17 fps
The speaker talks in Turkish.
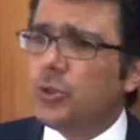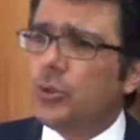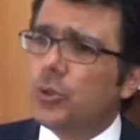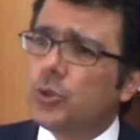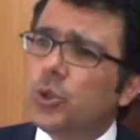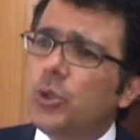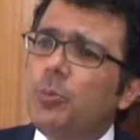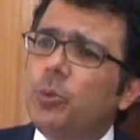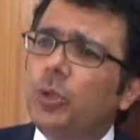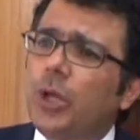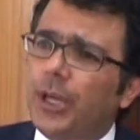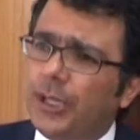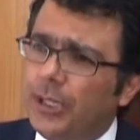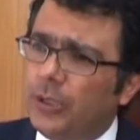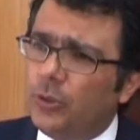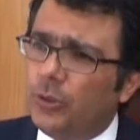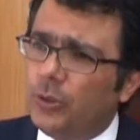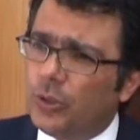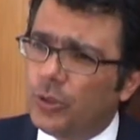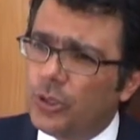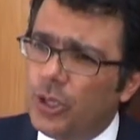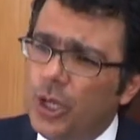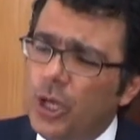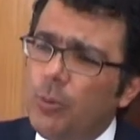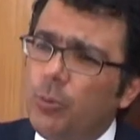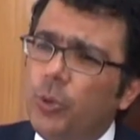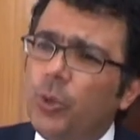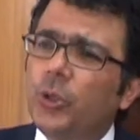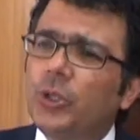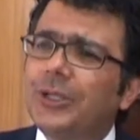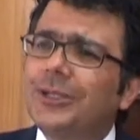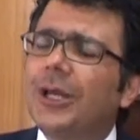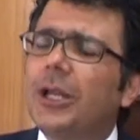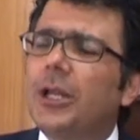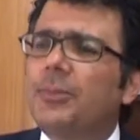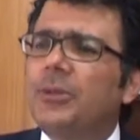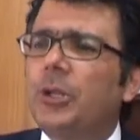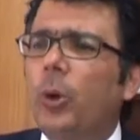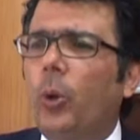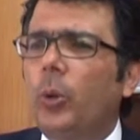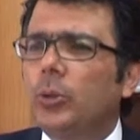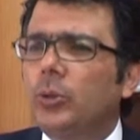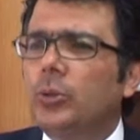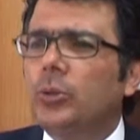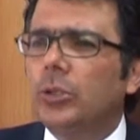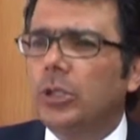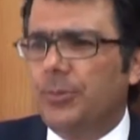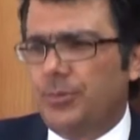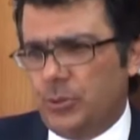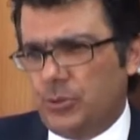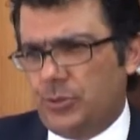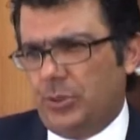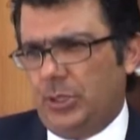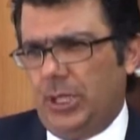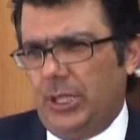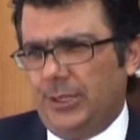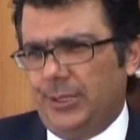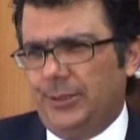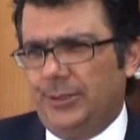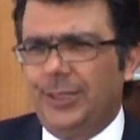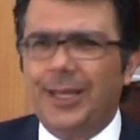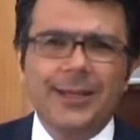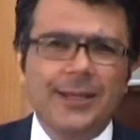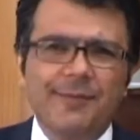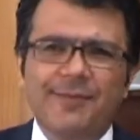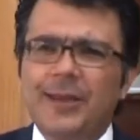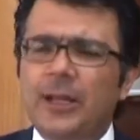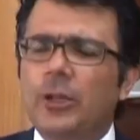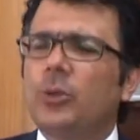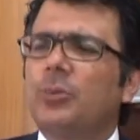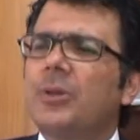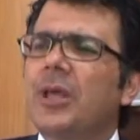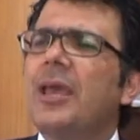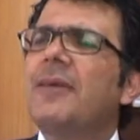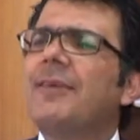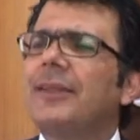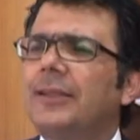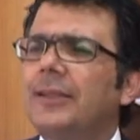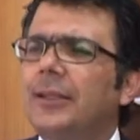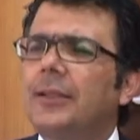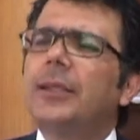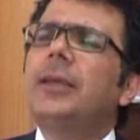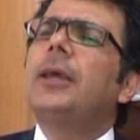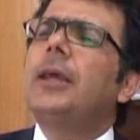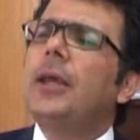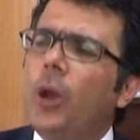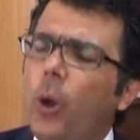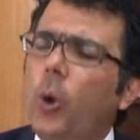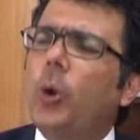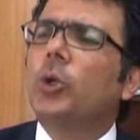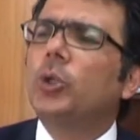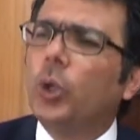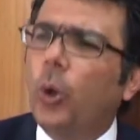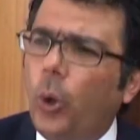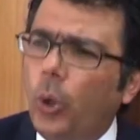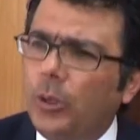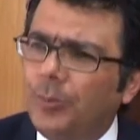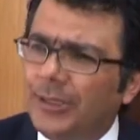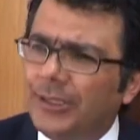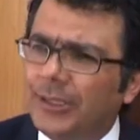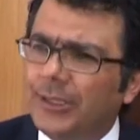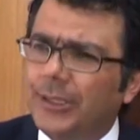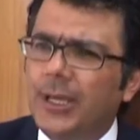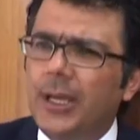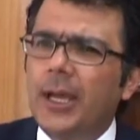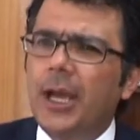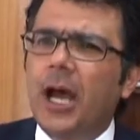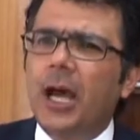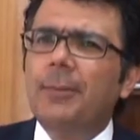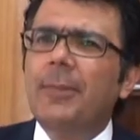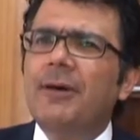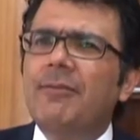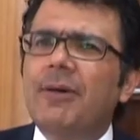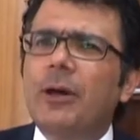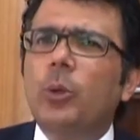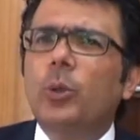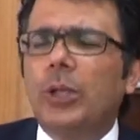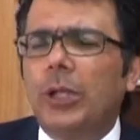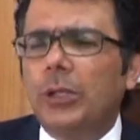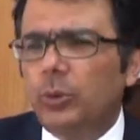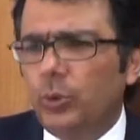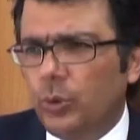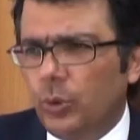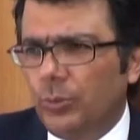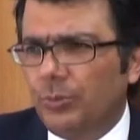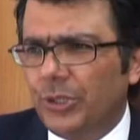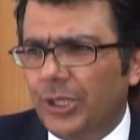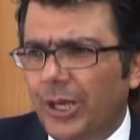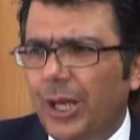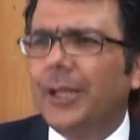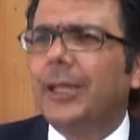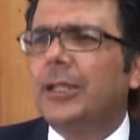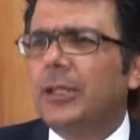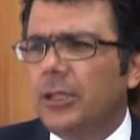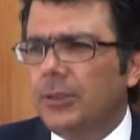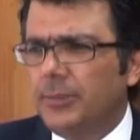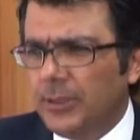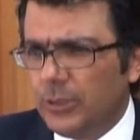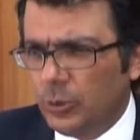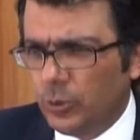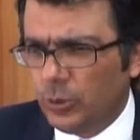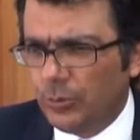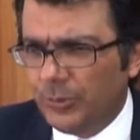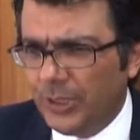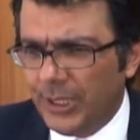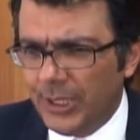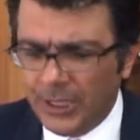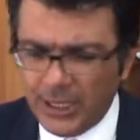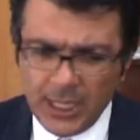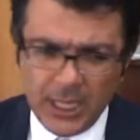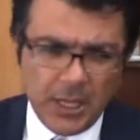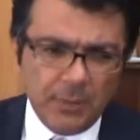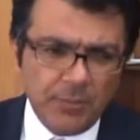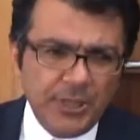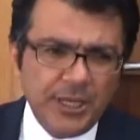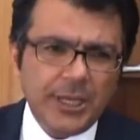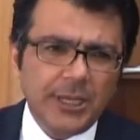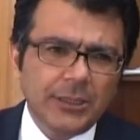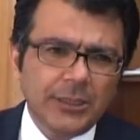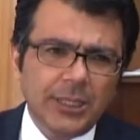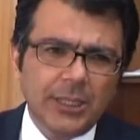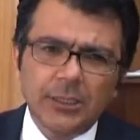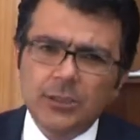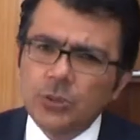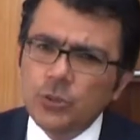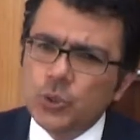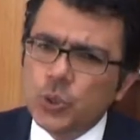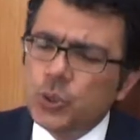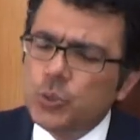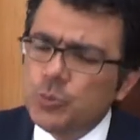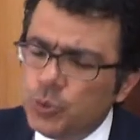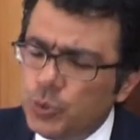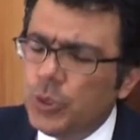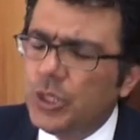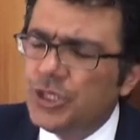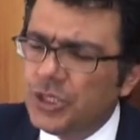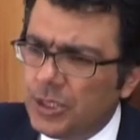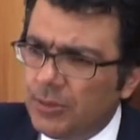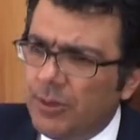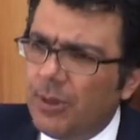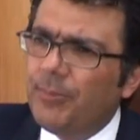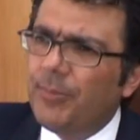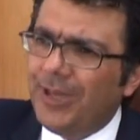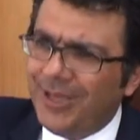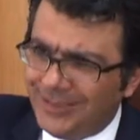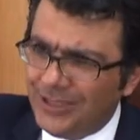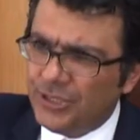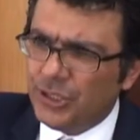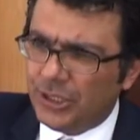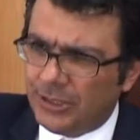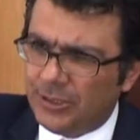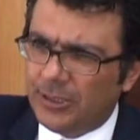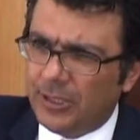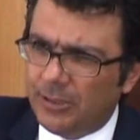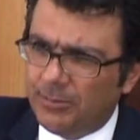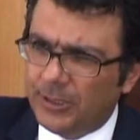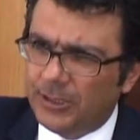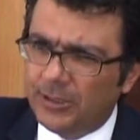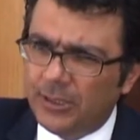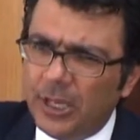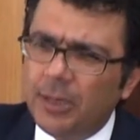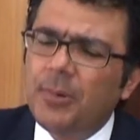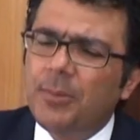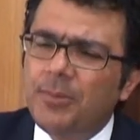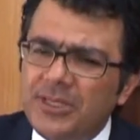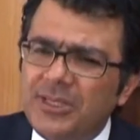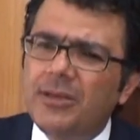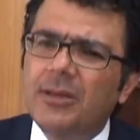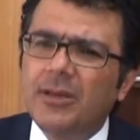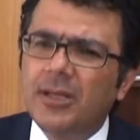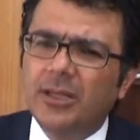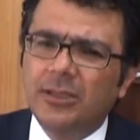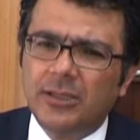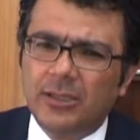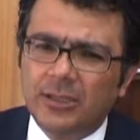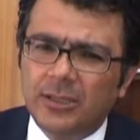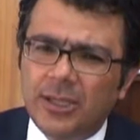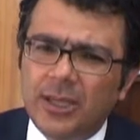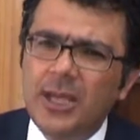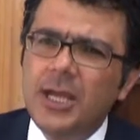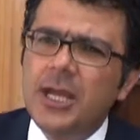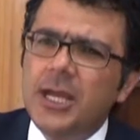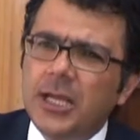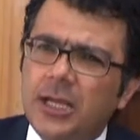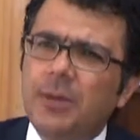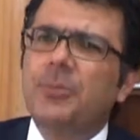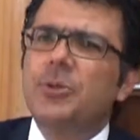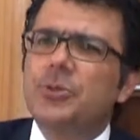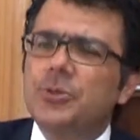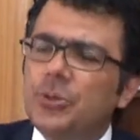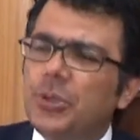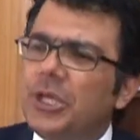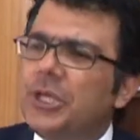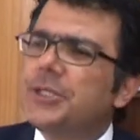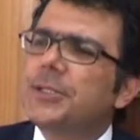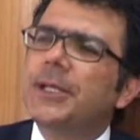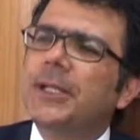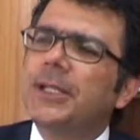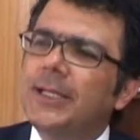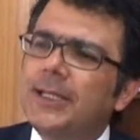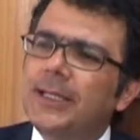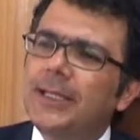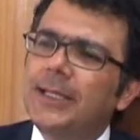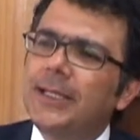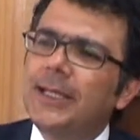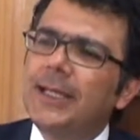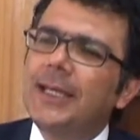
istiyor. Çünkü bunu hak ediyor. Evet. Bu yönde talebi de oldu Kıbrıs Türk halkının. Yani referandumda evet dedi. Evet. O konu olmadı. Evet. Ama var olan durum da hak ettiği bir durum değil. değil. Bir yandan çözüm süreci devam edecektir elbette ama bir diğer yandan da Kıbrıs Türk insanı